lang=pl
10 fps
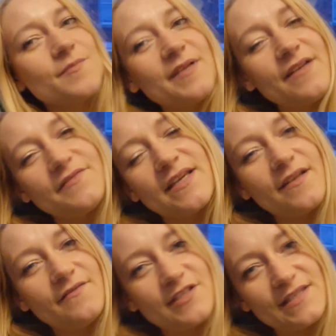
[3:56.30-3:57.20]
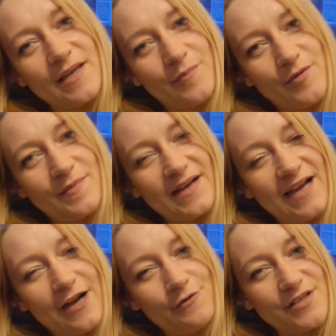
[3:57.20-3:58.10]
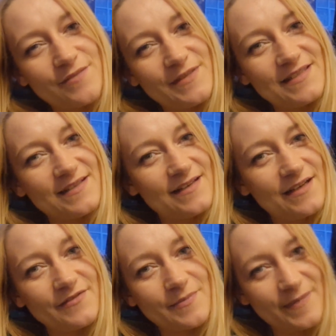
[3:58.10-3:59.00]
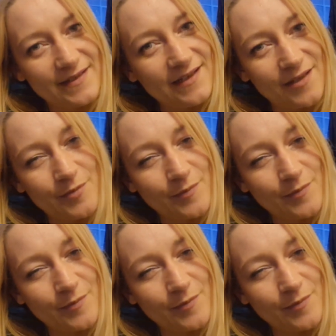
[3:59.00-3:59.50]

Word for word: sobie nawzajem wszystkie pomagałyśmy. Celina wspaniale